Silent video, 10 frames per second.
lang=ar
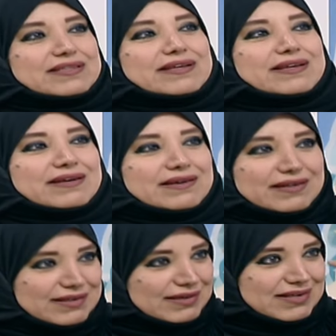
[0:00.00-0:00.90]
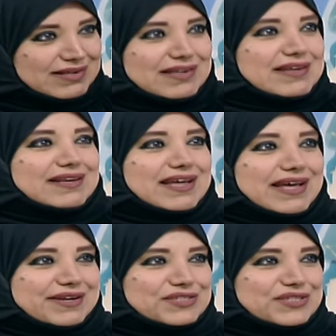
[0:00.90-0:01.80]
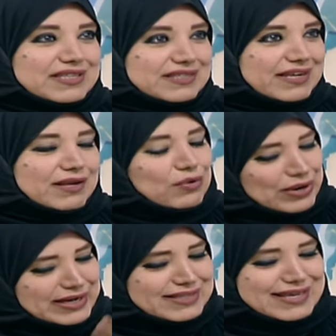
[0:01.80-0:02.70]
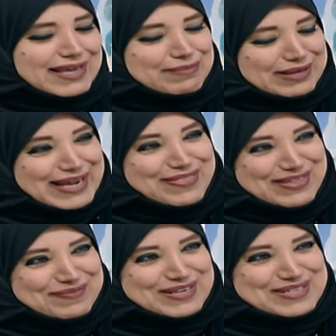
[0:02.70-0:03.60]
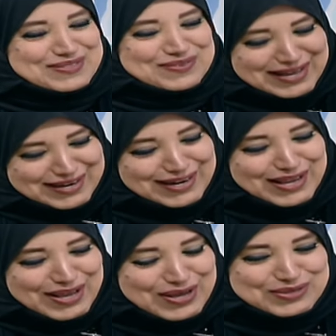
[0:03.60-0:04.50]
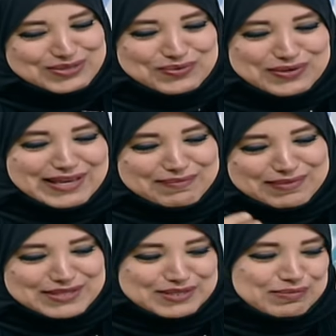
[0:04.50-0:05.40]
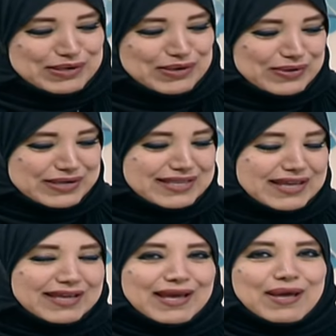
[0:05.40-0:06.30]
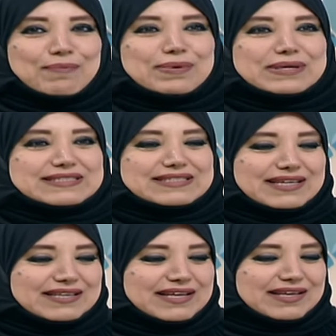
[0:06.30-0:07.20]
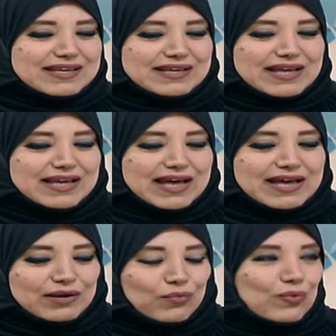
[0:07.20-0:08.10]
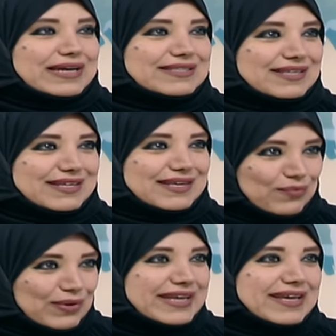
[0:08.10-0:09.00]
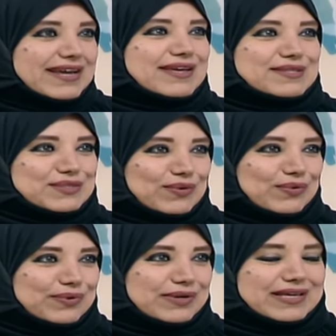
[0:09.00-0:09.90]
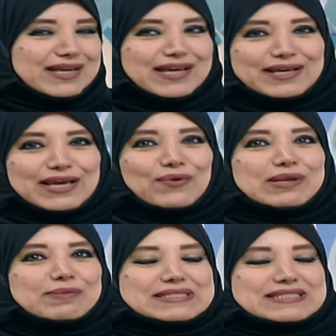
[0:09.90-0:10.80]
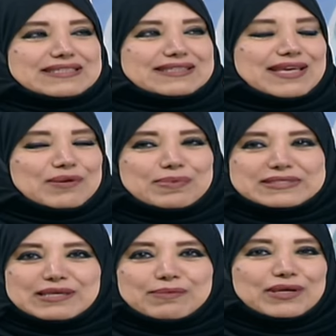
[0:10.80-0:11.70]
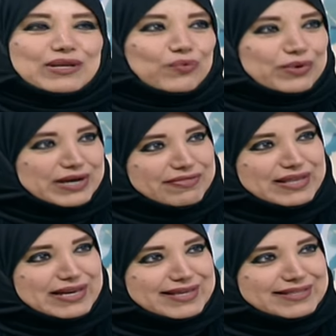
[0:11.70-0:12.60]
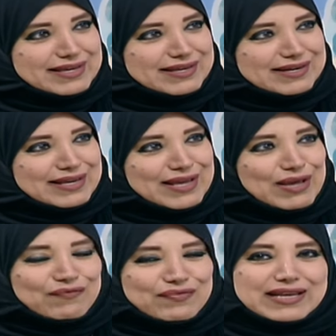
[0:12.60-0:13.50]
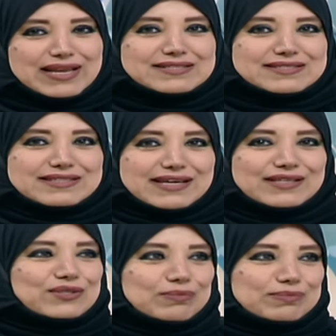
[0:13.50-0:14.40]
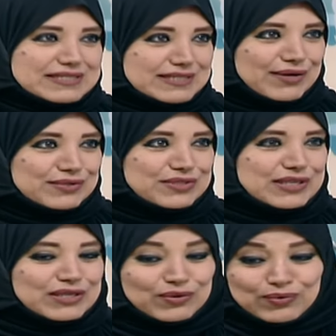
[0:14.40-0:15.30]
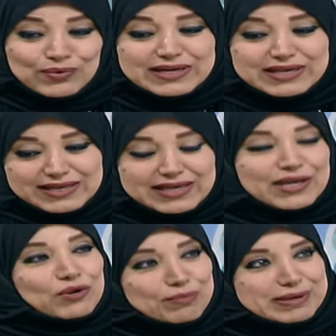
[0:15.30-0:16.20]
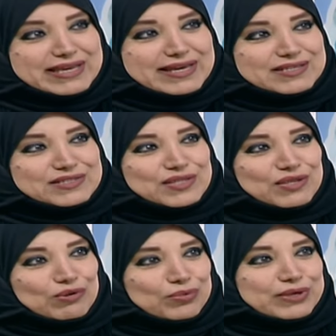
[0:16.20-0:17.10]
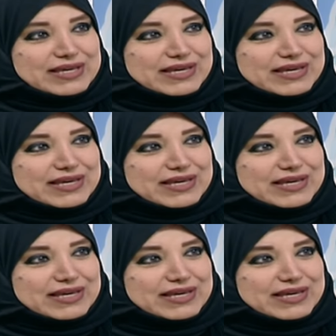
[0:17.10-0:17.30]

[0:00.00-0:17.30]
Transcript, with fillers: طريق الخارجي الطريق راح نتكلم احنا هذا يمكن السؤال مم. شويه يمكن سبق وقته صحيح. بس احنا آه، انا وايد وانا جايه يسالوني قالوا لي بس طيب بس يمكن الوراثه لها دخل صحيح في ناس عندهم تساقط شديد يقول يعني امي كانت كذي ابوي